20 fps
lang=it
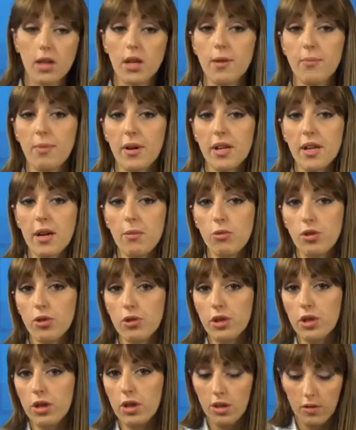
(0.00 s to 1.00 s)
E parliamo
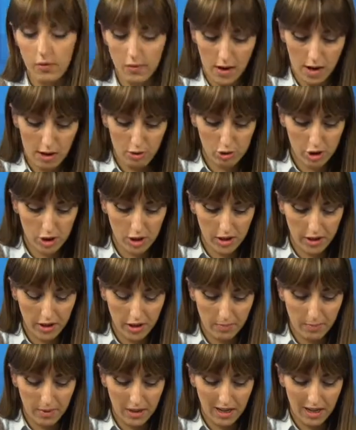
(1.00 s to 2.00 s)
di
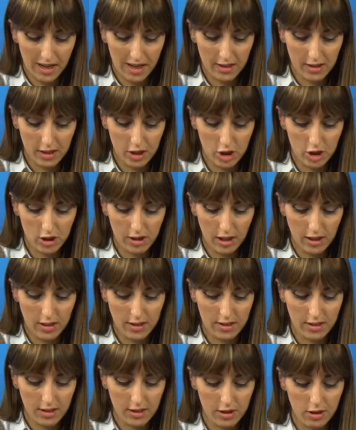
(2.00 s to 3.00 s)
voucher per la
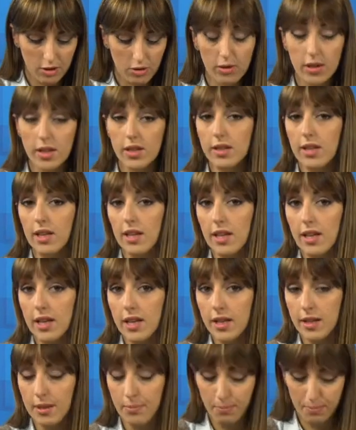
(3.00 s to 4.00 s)
digitalizzazione delle
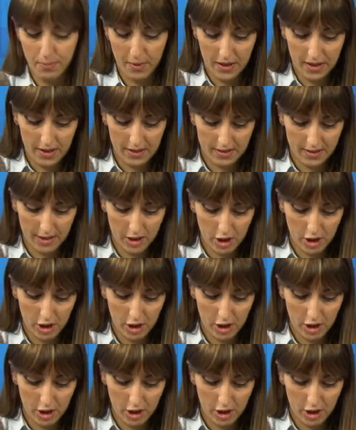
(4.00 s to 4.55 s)
imprese,